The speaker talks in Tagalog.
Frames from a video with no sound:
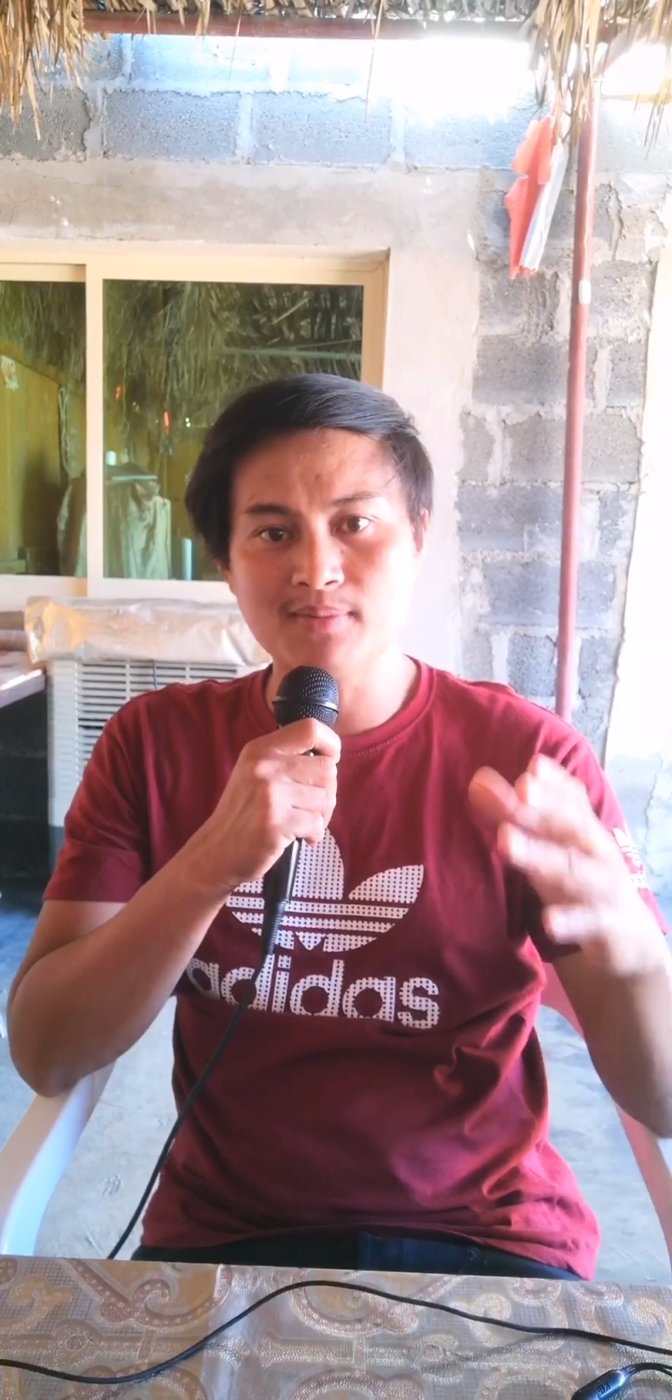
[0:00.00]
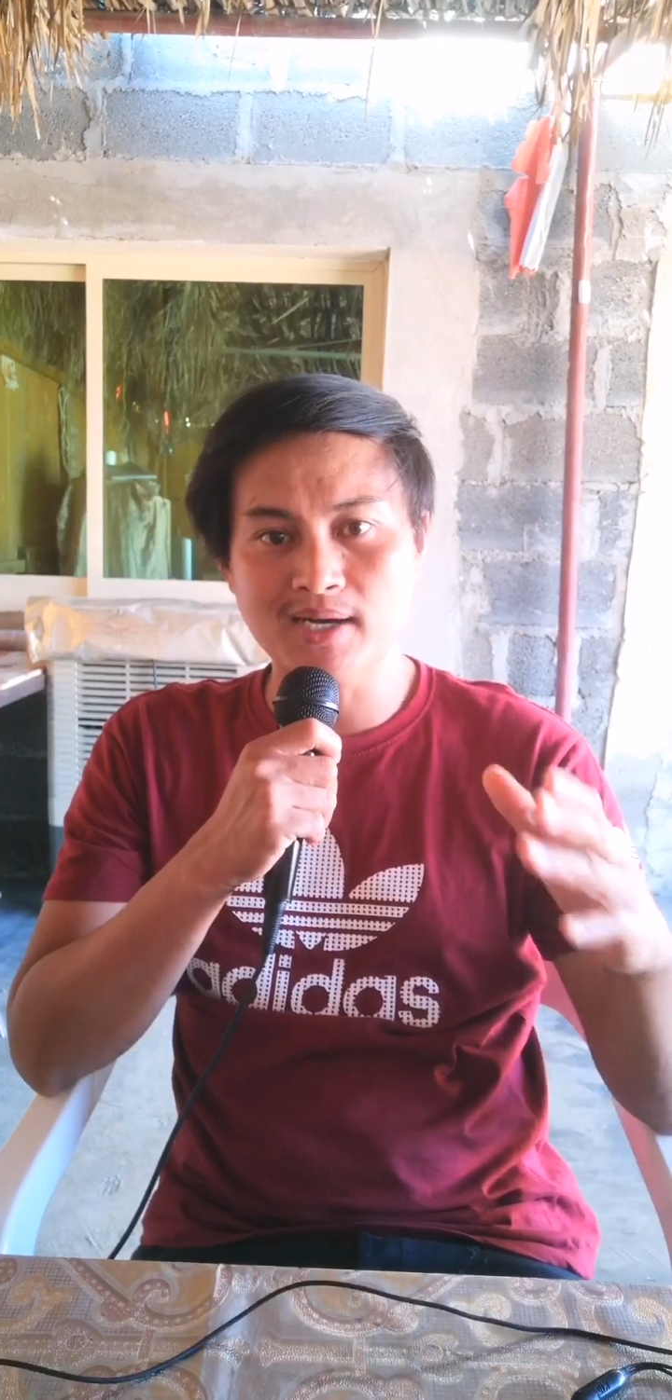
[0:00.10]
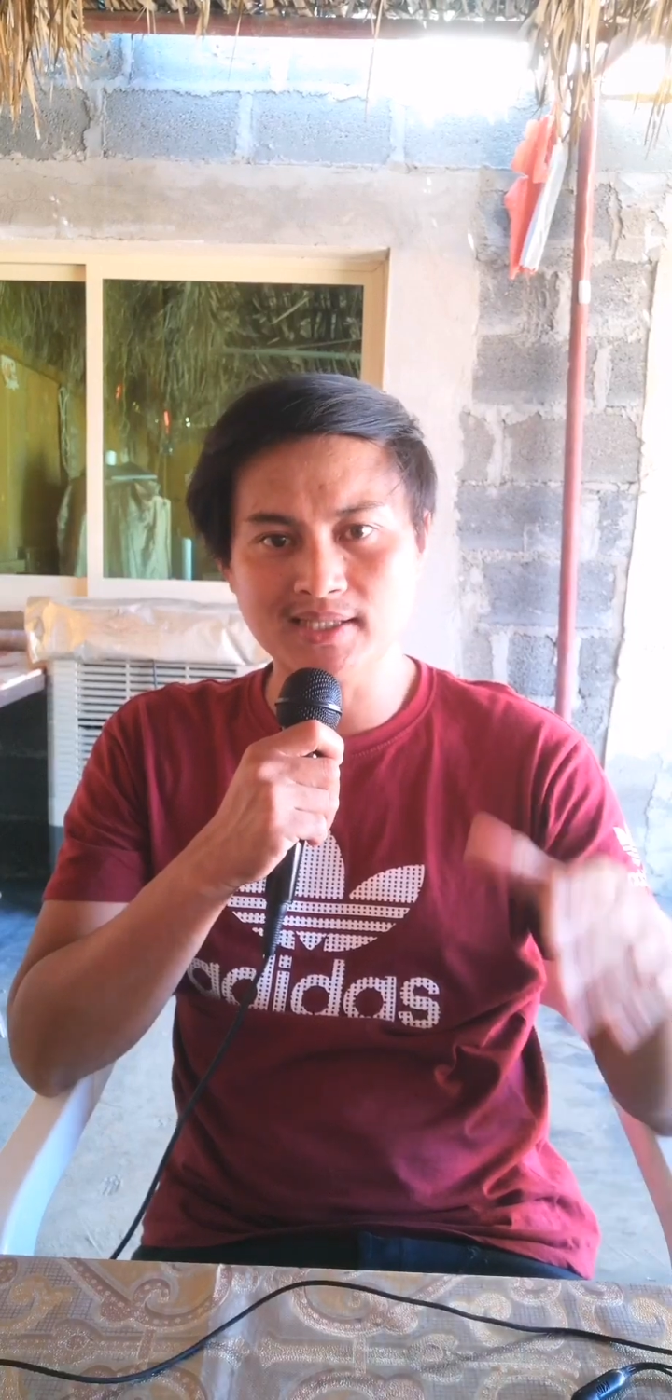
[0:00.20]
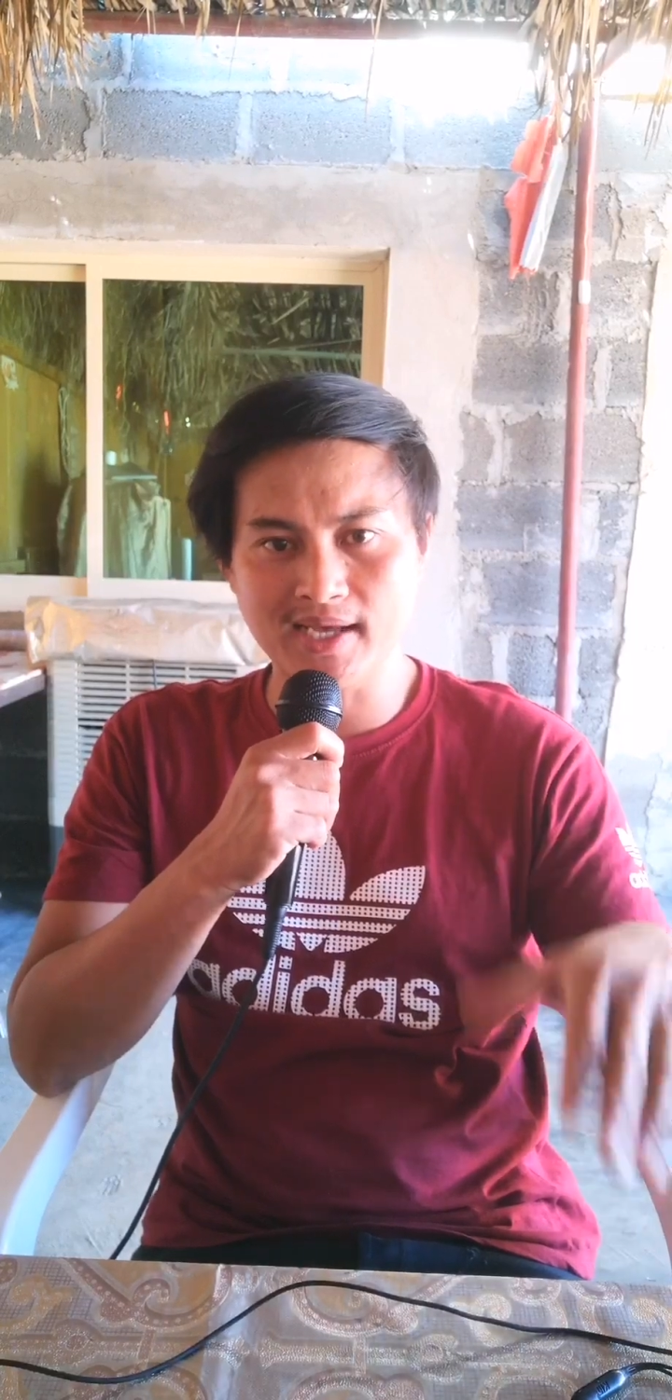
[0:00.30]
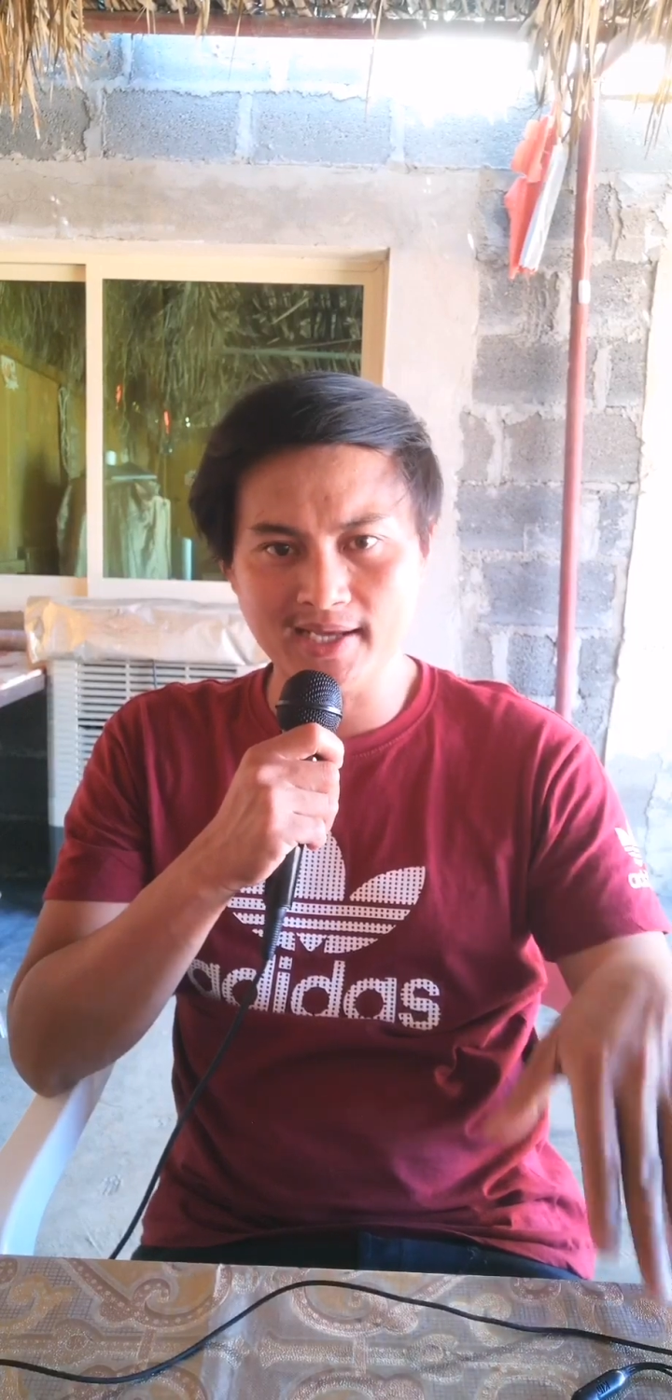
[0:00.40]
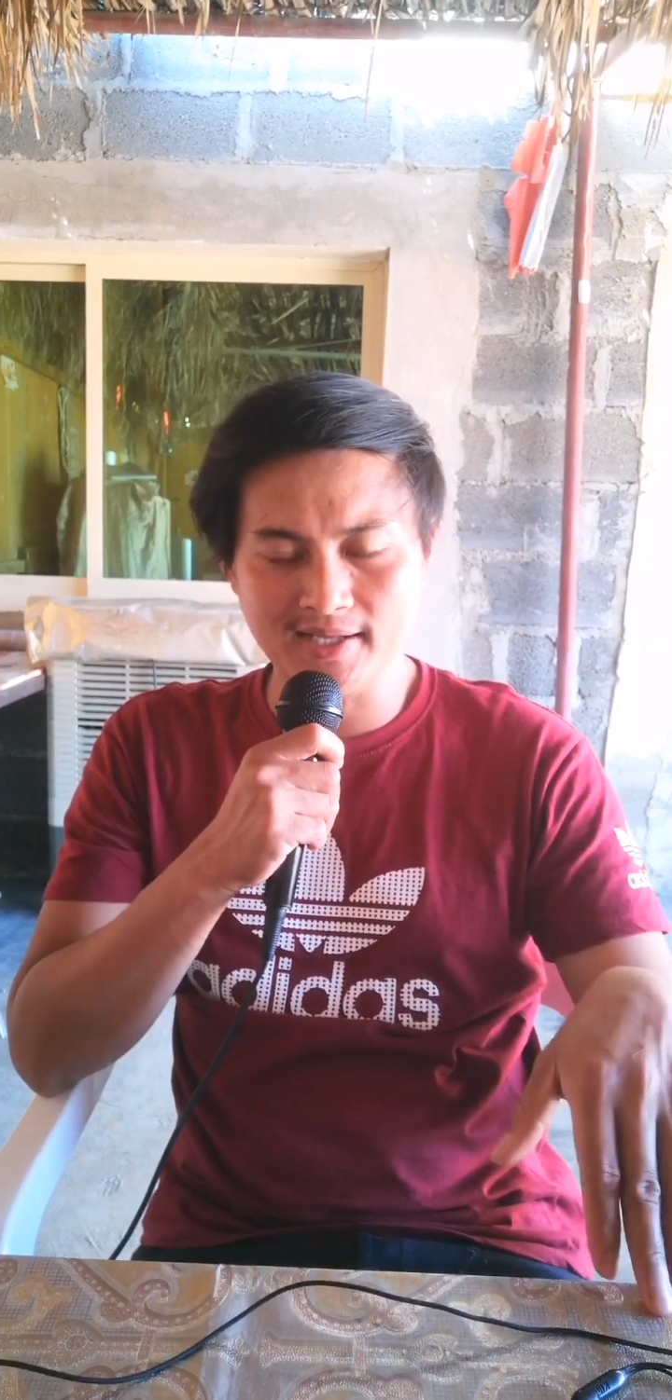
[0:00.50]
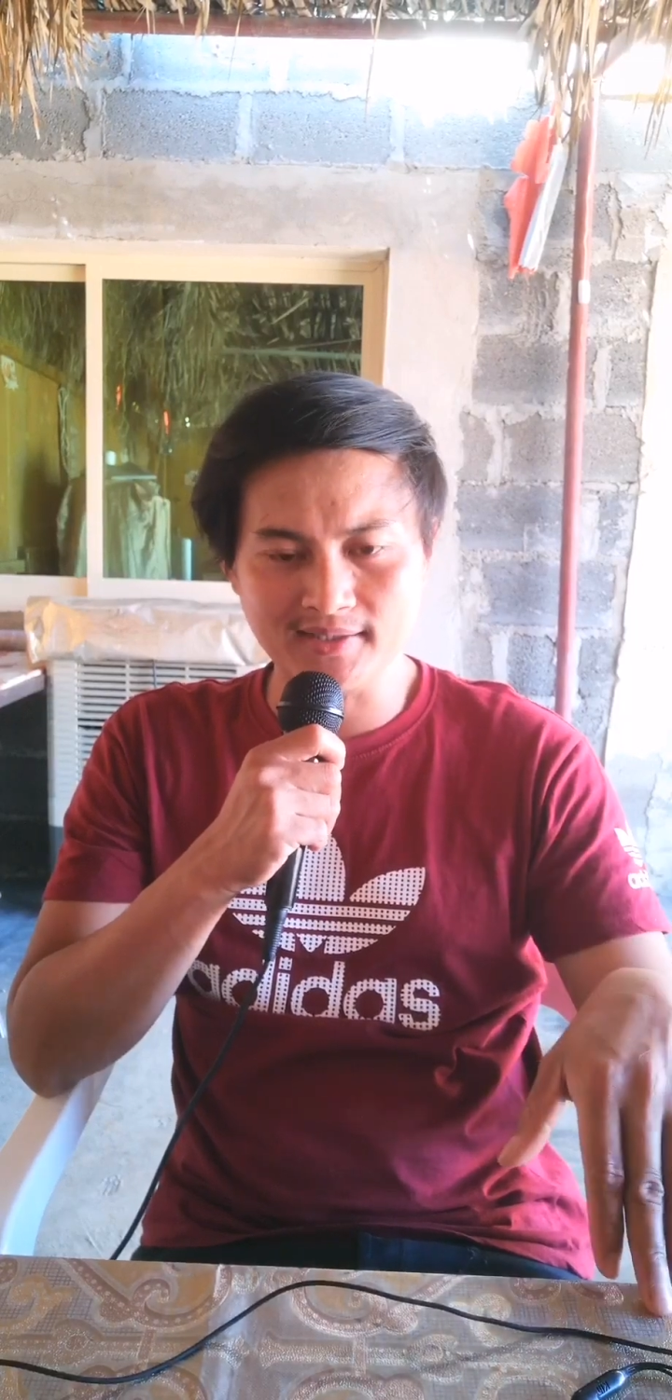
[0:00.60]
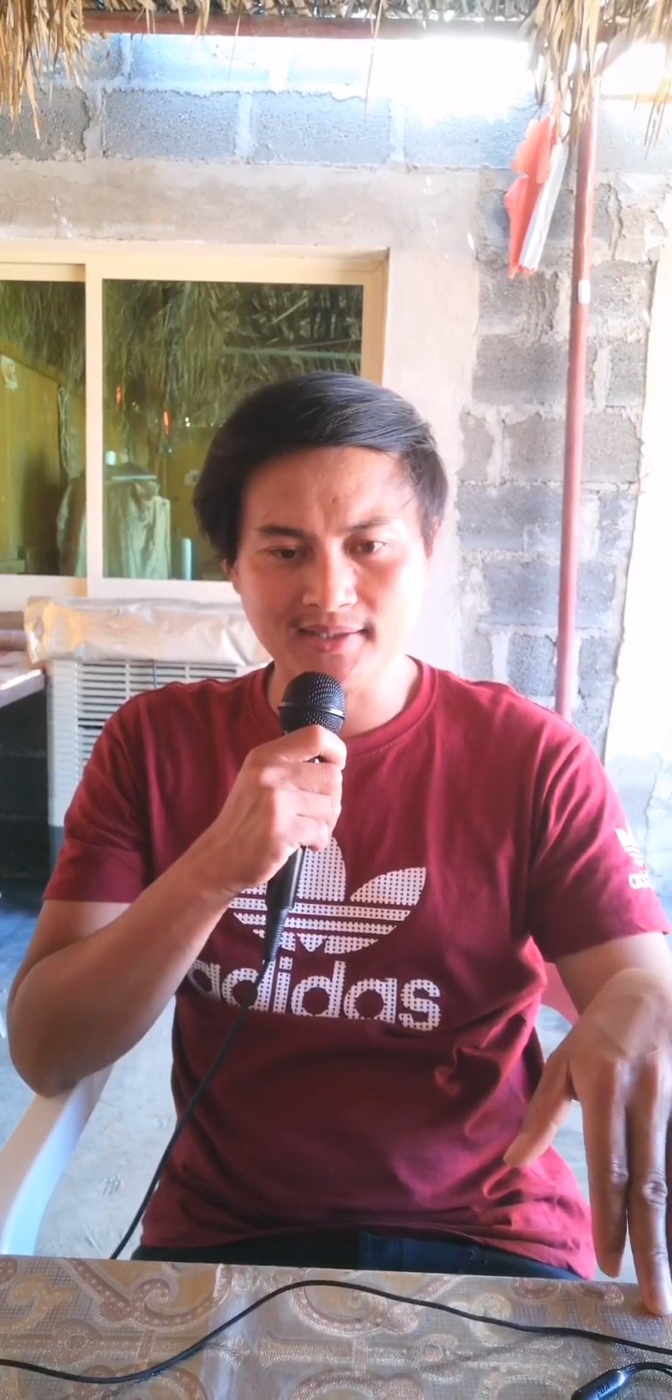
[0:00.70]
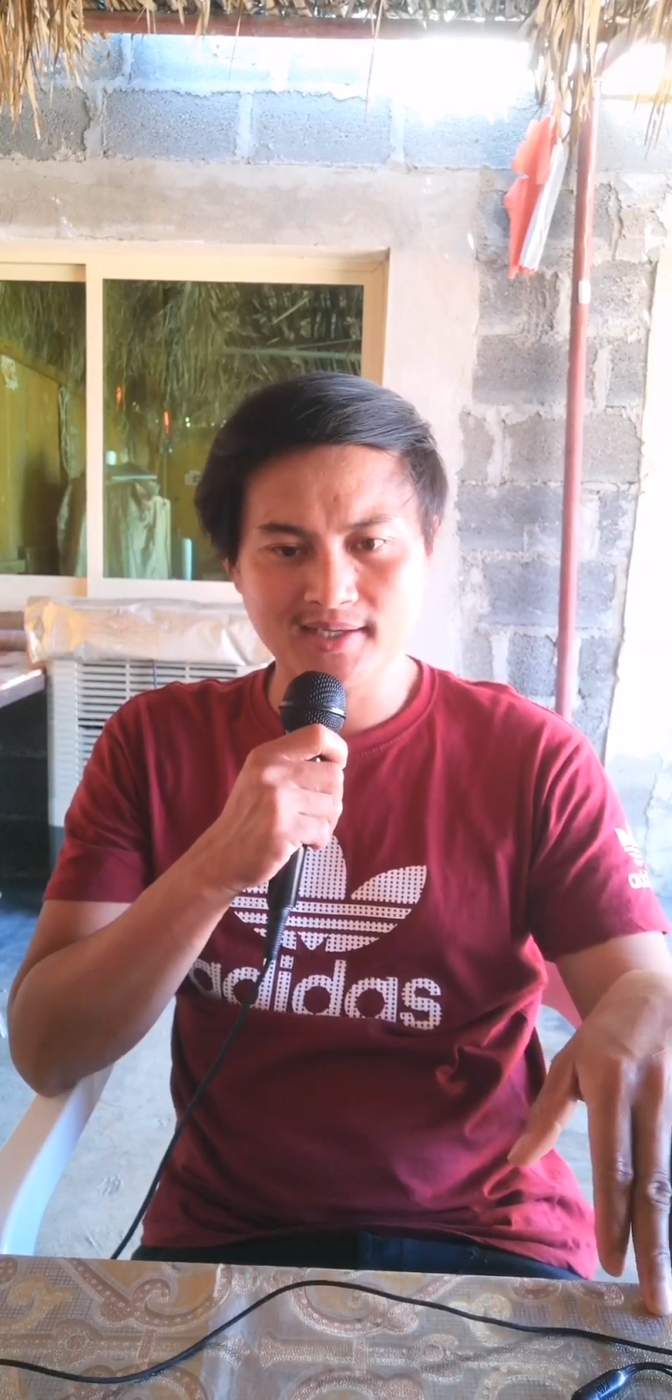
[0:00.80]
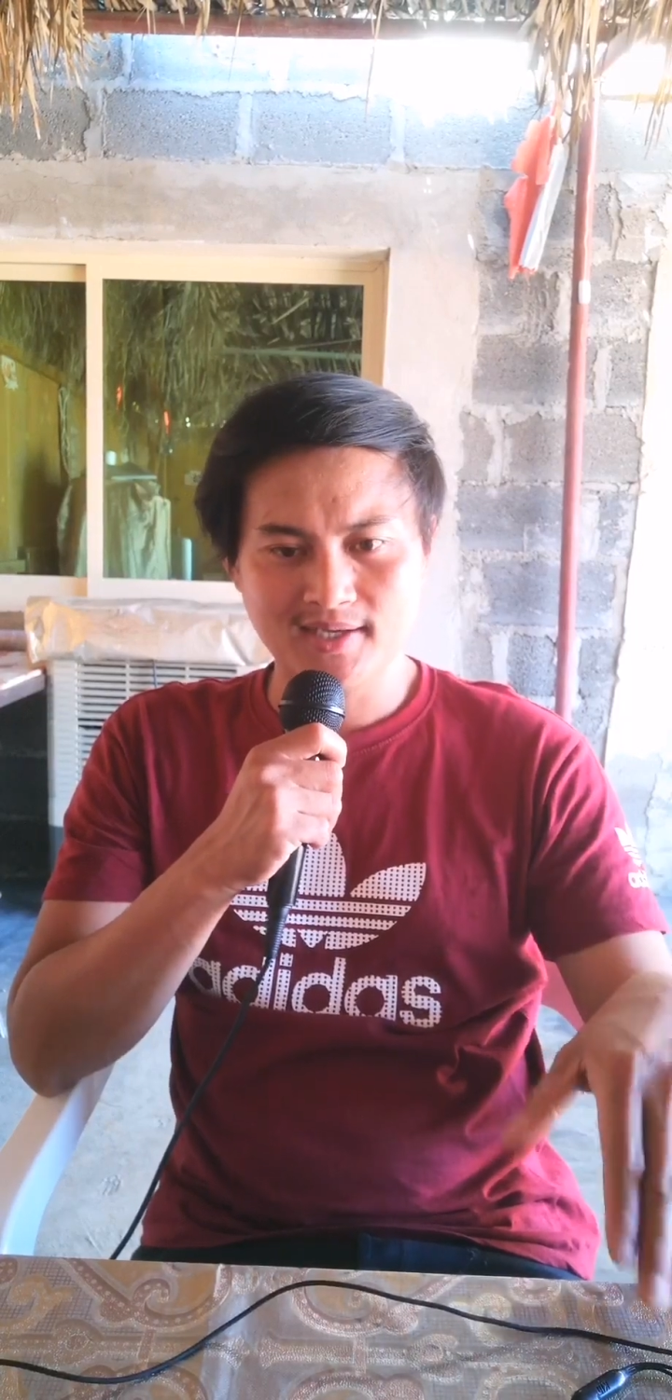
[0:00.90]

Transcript: kamatayan.